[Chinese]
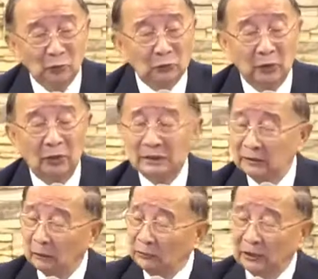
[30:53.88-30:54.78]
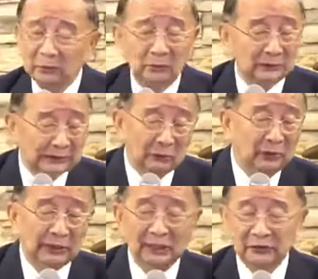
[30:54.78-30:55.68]
作早期我教
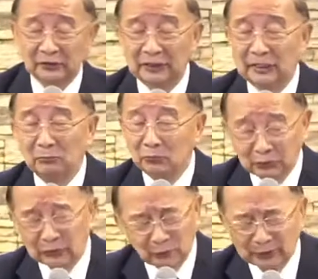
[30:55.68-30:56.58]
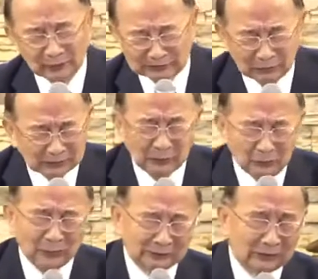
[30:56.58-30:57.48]
会也是这样，牧师为我祷告，
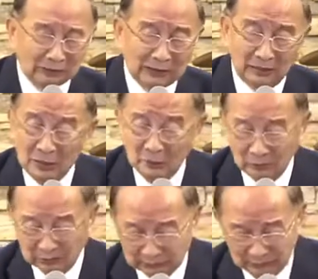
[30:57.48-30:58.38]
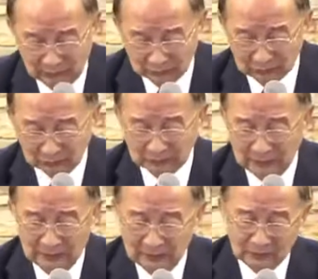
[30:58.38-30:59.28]
为我祷告。我需要
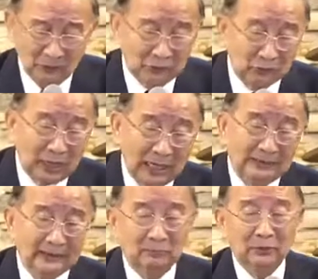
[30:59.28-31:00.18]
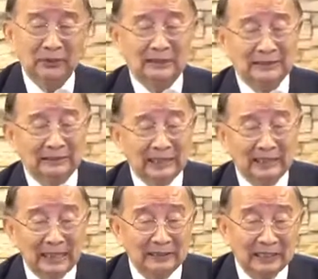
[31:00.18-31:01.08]
工作安定，不能整天
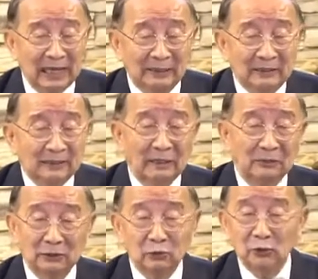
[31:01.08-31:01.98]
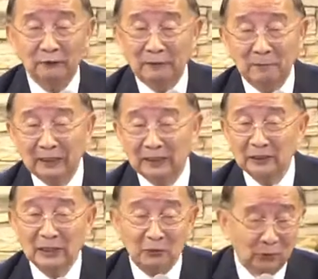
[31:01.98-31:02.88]
在家。那么最方便的
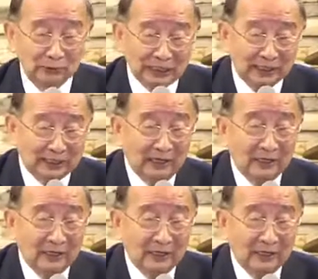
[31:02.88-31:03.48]
找模特儿，